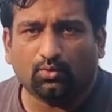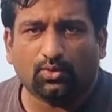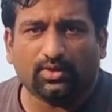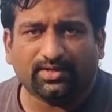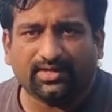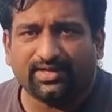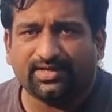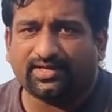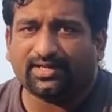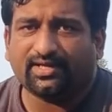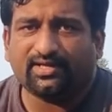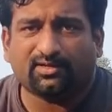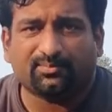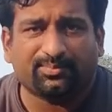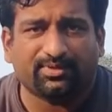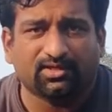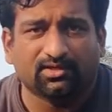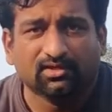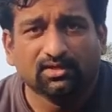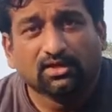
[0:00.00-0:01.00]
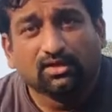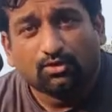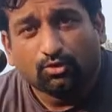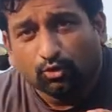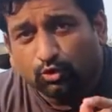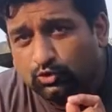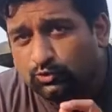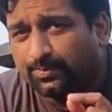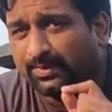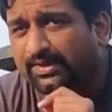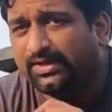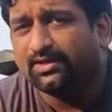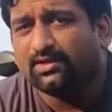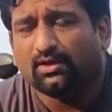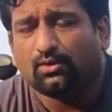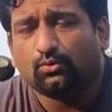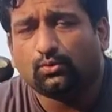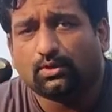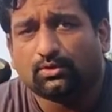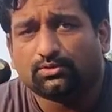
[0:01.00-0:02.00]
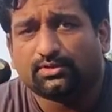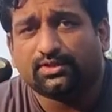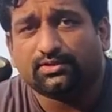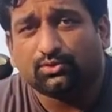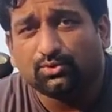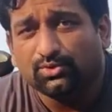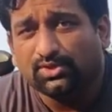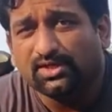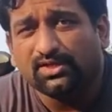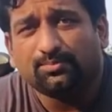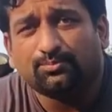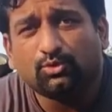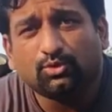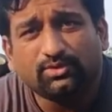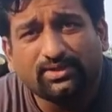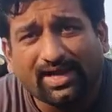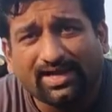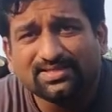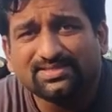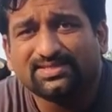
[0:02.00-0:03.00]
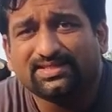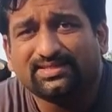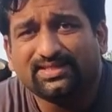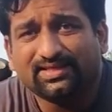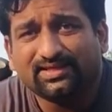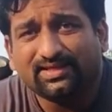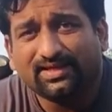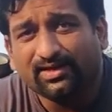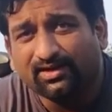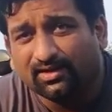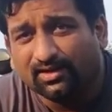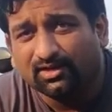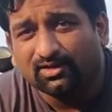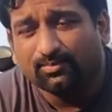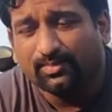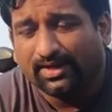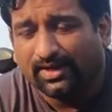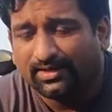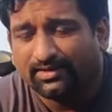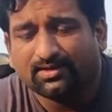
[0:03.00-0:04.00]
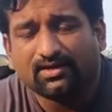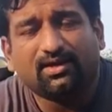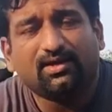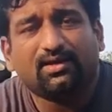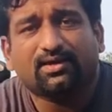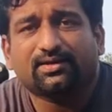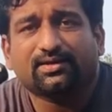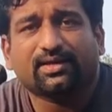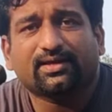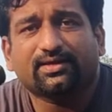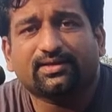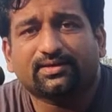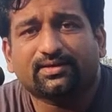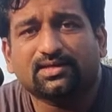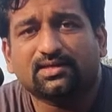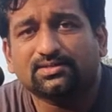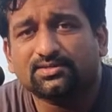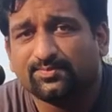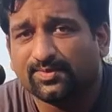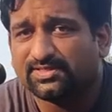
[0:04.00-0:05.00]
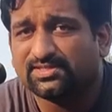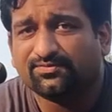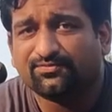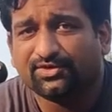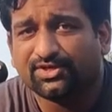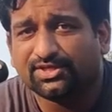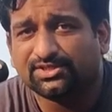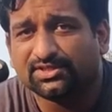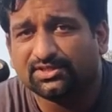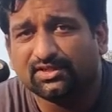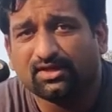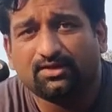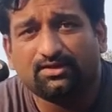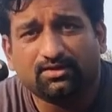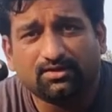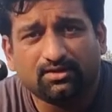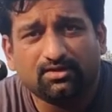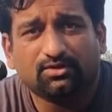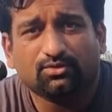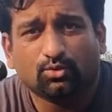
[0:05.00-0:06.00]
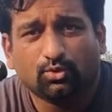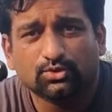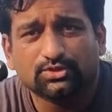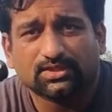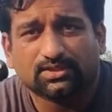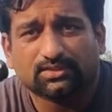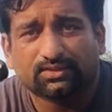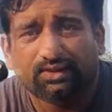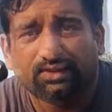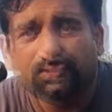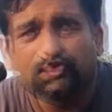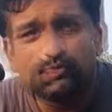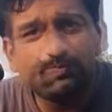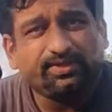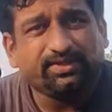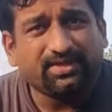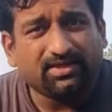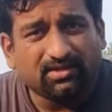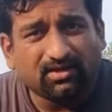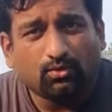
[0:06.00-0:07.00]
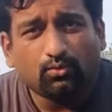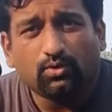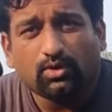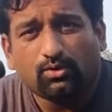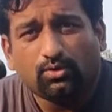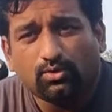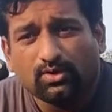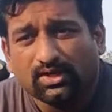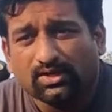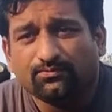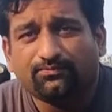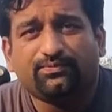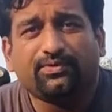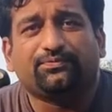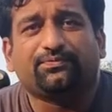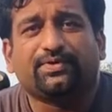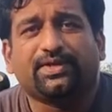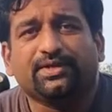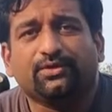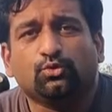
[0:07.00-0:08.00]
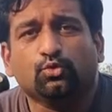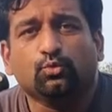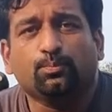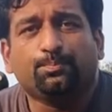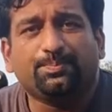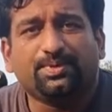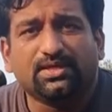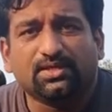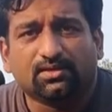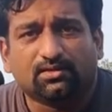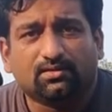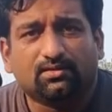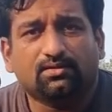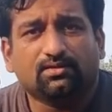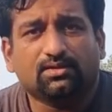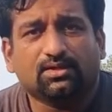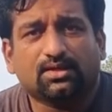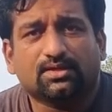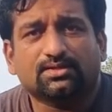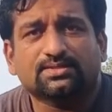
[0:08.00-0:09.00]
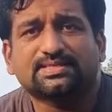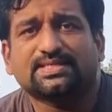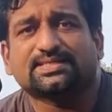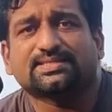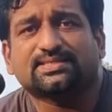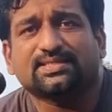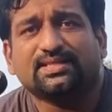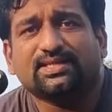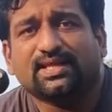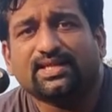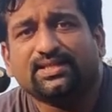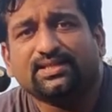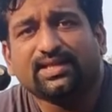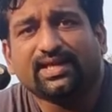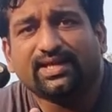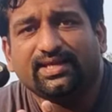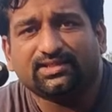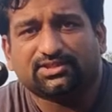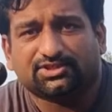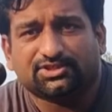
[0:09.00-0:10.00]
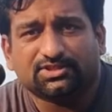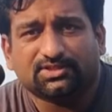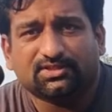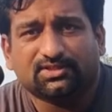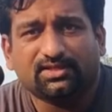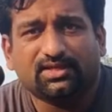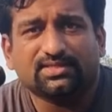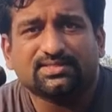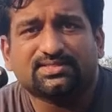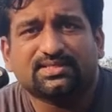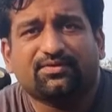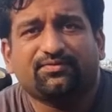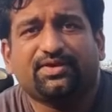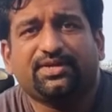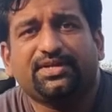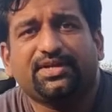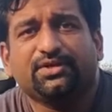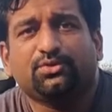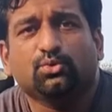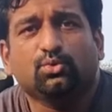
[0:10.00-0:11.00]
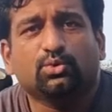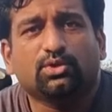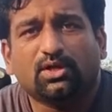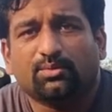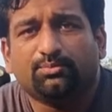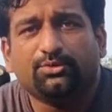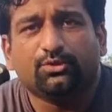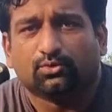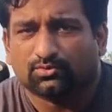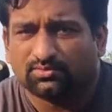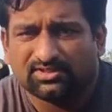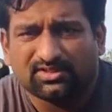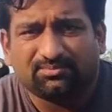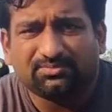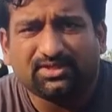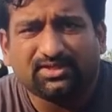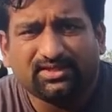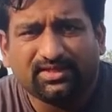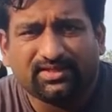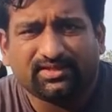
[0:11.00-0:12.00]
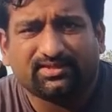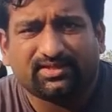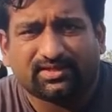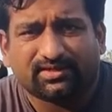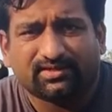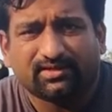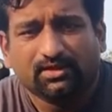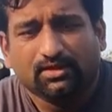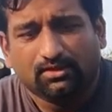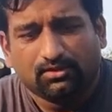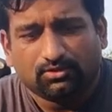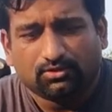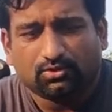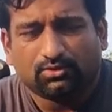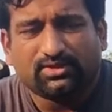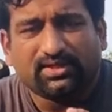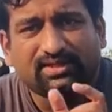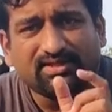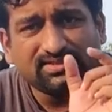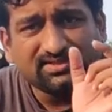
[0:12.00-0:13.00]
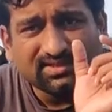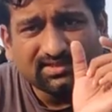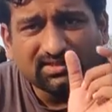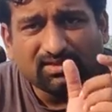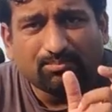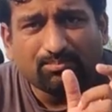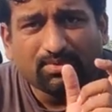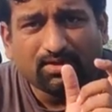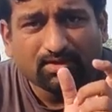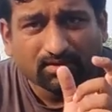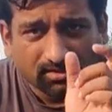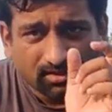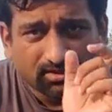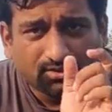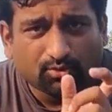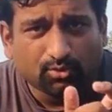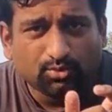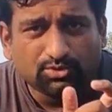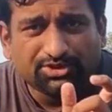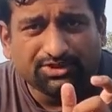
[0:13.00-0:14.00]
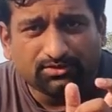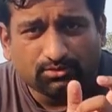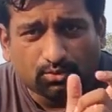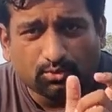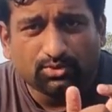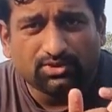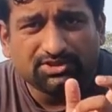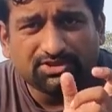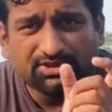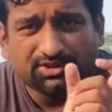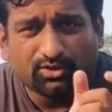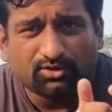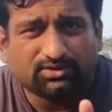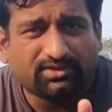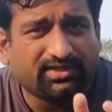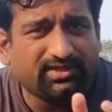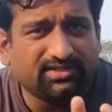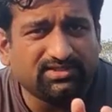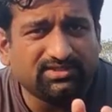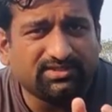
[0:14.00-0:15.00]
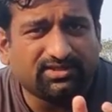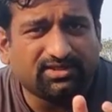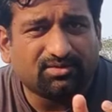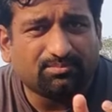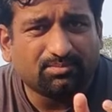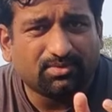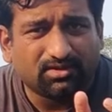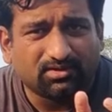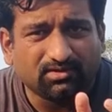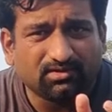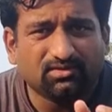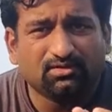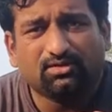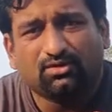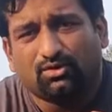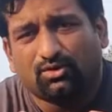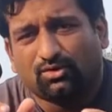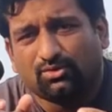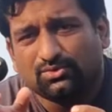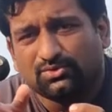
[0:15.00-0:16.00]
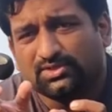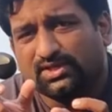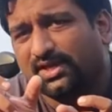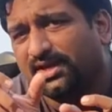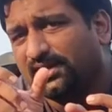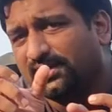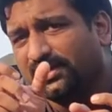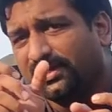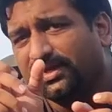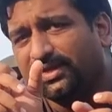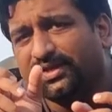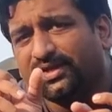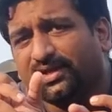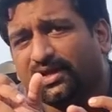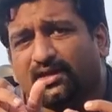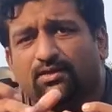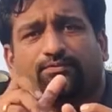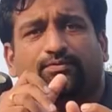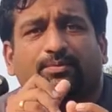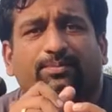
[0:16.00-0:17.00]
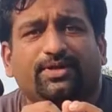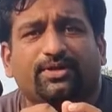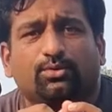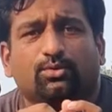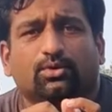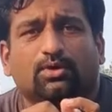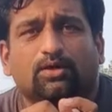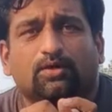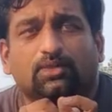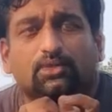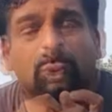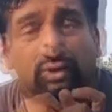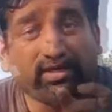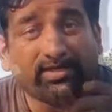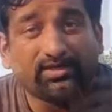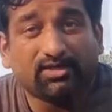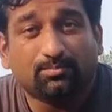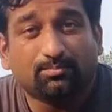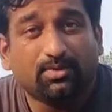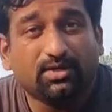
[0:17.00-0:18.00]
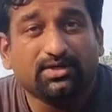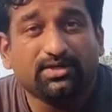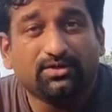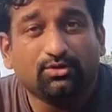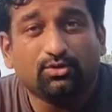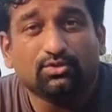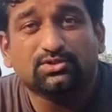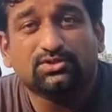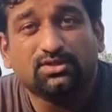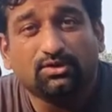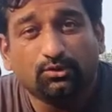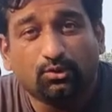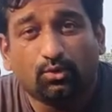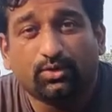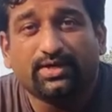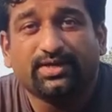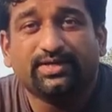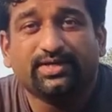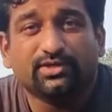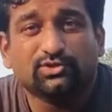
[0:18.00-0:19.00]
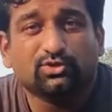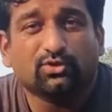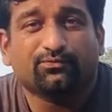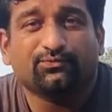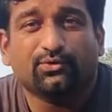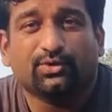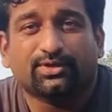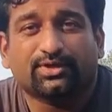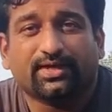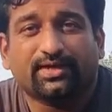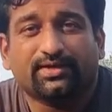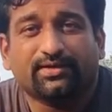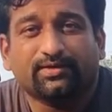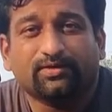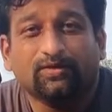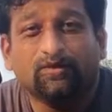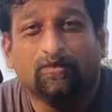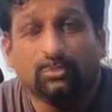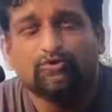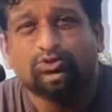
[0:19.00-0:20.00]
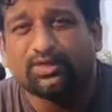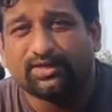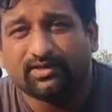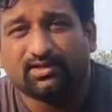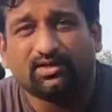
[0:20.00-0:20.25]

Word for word: हुआ नए टायर पे उस पर लिखा हुआ होता है तो ये आपको ध्यान से देखना है हर ब्रांड का हर टायर का स्पेसिफिकेशन अलग अलग हो सकता है उस पर लिखा हुआ होगा 52P या 69H या 72W समथिंग लाइक दैट तो देर इज अ नंबर टू डिजिट और थ्री डिजिट नंबर और उसके आगे एक अल्फाबेट होगा सो दैट नंबर डिनोट्स द लोड इंडेक्स ऑफ योर टायर उसका